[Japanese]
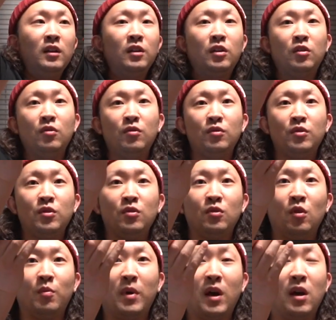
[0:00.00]
90
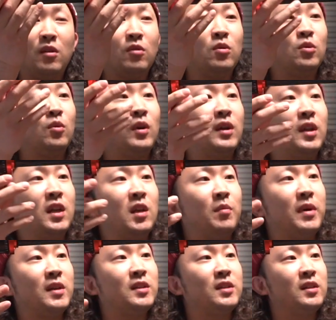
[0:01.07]
度曲がることができ
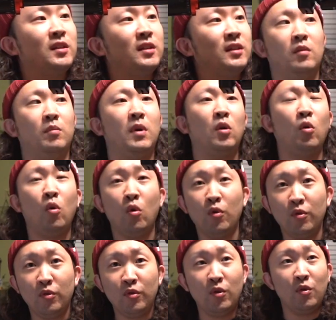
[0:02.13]
ます。まあ、こ
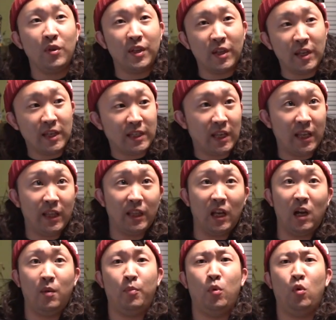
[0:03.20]
ういうようにね、
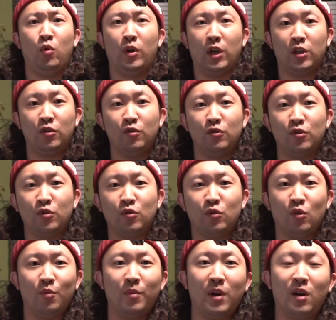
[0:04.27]
センターポールが90
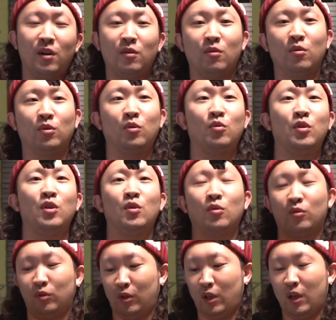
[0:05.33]
度曲がることに
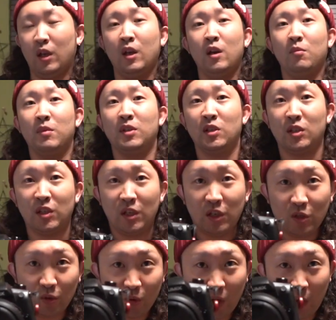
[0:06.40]
よって、まあ、実際
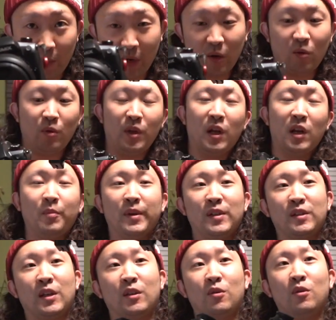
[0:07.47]
にちょっとカメラここま
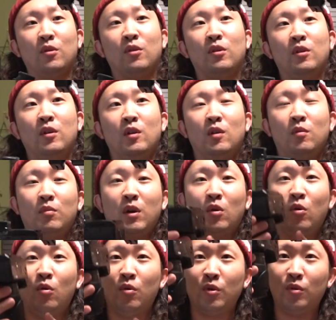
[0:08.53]
すけど、まあ、
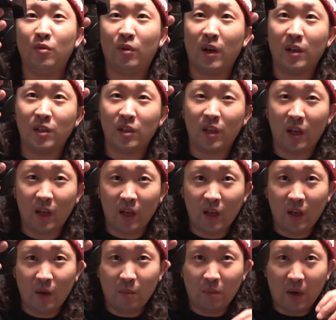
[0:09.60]
こういう感じで、
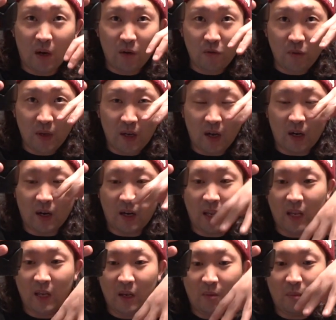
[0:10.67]
真上から
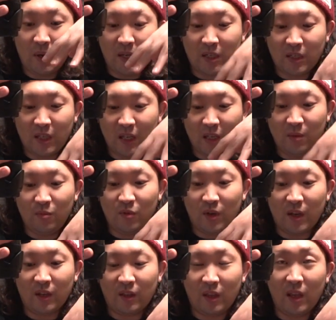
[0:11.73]
ね、真下に向
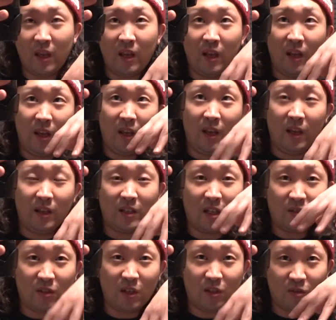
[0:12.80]
けて、えー、
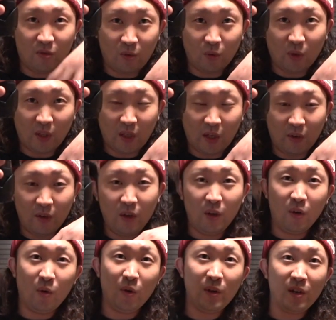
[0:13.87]
撮影することができる。
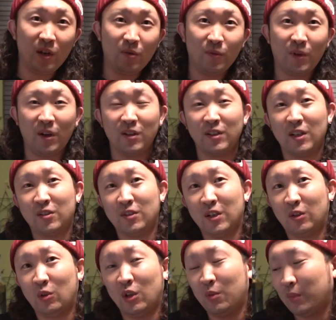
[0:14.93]
これがね、俯瞰撮
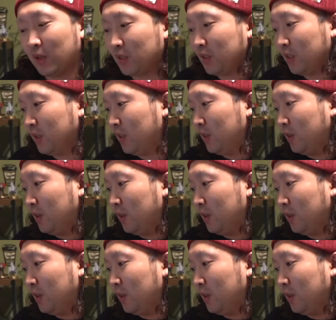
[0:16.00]
影と言います。